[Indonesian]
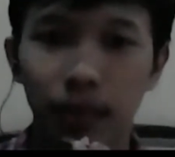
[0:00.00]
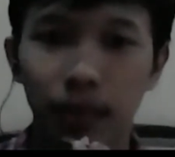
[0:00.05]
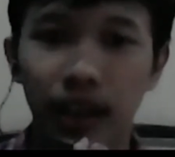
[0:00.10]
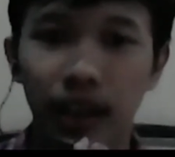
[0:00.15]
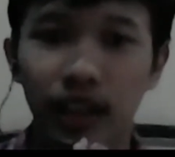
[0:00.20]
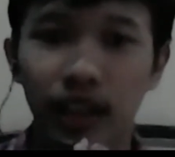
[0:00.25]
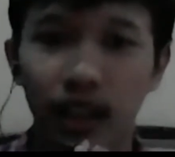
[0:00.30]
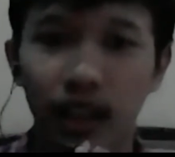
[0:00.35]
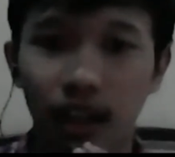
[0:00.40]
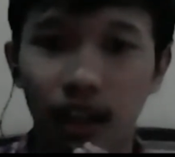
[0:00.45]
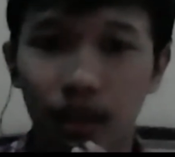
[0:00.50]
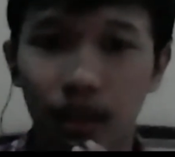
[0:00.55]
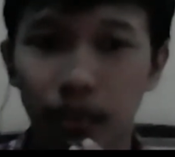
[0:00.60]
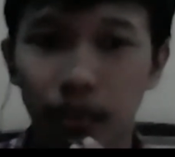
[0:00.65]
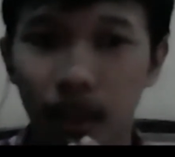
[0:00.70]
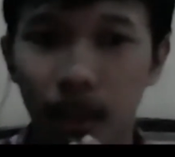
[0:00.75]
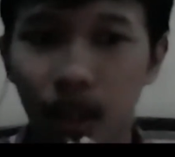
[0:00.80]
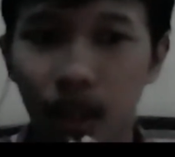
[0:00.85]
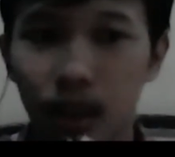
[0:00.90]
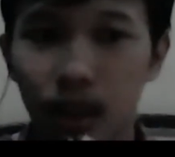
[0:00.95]
pertanyaan
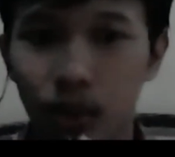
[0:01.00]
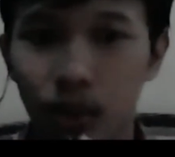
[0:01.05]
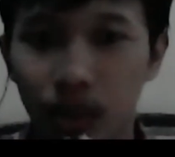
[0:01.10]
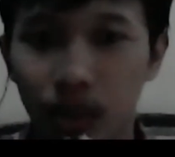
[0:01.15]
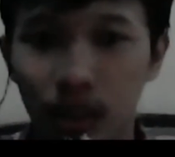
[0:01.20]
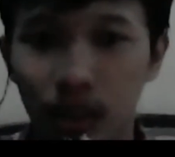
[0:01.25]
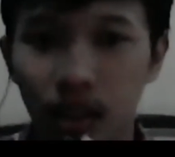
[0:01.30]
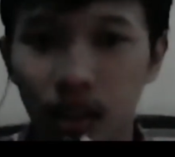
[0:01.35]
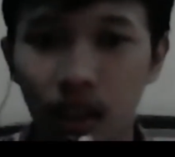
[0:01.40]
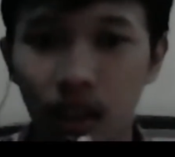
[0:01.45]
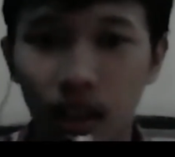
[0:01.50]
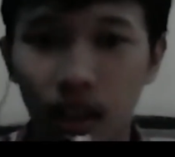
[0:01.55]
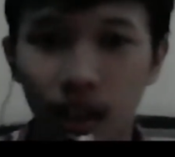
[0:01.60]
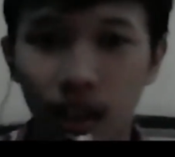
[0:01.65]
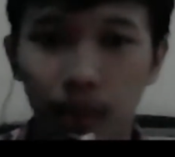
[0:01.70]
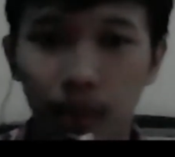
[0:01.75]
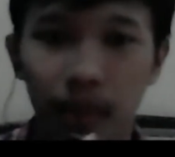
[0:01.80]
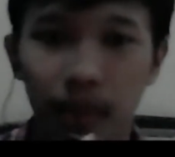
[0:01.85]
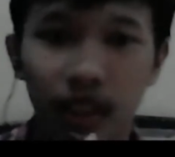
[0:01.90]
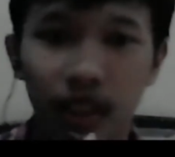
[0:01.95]
melalui
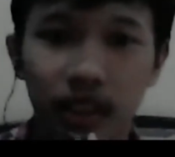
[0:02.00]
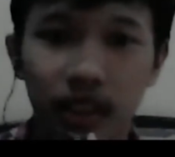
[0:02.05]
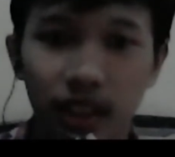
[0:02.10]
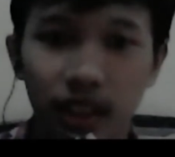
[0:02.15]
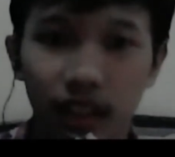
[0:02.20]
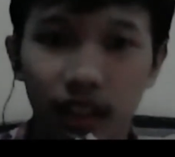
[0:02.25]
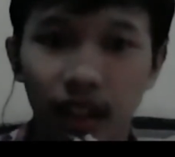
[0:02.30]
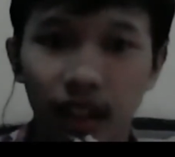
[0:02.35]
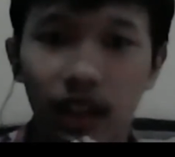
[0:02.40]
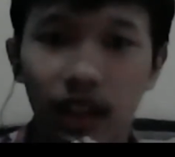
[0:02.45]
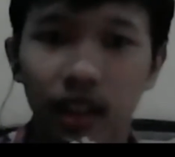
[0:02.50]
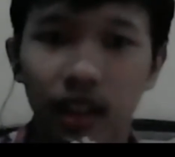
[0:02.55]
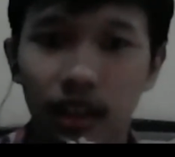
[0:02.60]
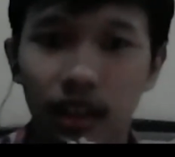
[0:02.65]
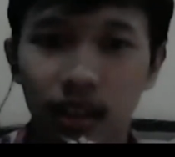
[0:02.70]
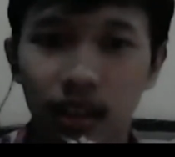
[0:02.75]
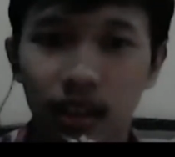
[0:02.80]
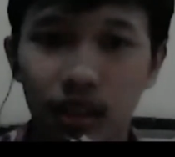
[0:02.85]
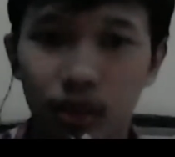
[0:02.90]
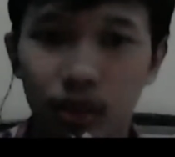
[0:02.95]
meeting chat yang ada
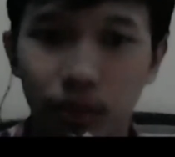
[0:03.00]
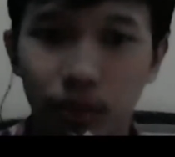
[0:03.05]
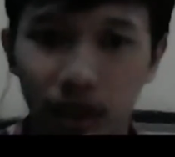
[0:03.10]
di Zoom